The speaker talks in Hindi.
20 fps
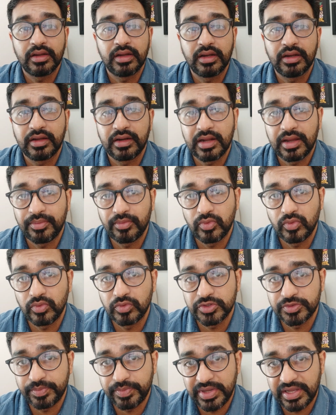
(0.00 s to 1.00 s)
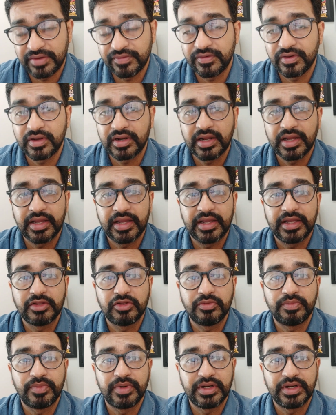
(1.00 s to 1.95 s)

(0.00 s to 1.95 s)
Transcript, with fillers: अगर आपको कुछ पेन वगैरह है तो